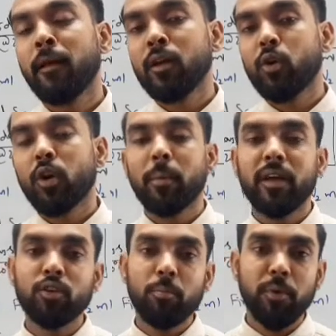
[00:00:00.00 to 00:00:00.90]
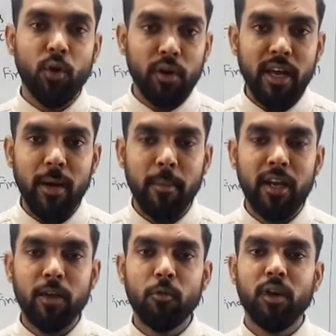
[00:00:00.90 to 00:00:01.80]
क्योंकि भैया जो बी है
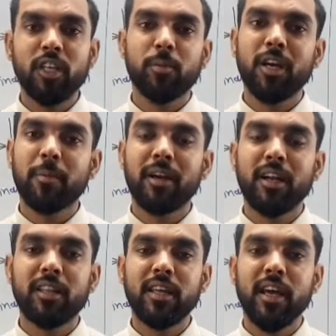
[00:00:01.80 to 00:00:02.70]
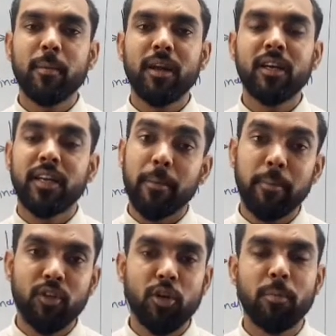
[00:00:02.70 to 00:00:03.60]
हमारी वो किस पर डिपेंड करती है हमारी
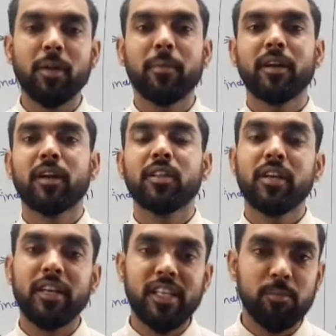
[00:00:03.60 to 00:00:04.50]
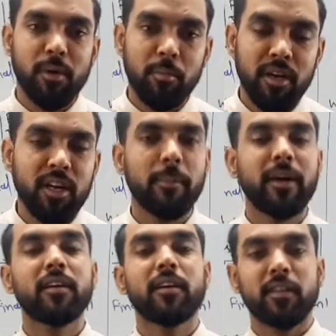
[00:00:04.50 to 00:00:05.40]
टेम्परेचर पर डिपेंड करती है डेज पर भी
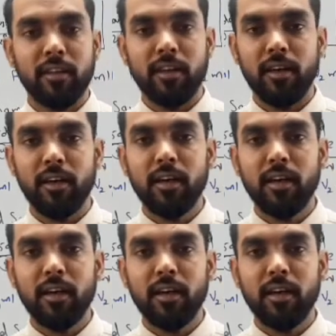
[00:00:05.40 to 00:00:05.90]
डिपेंड करती है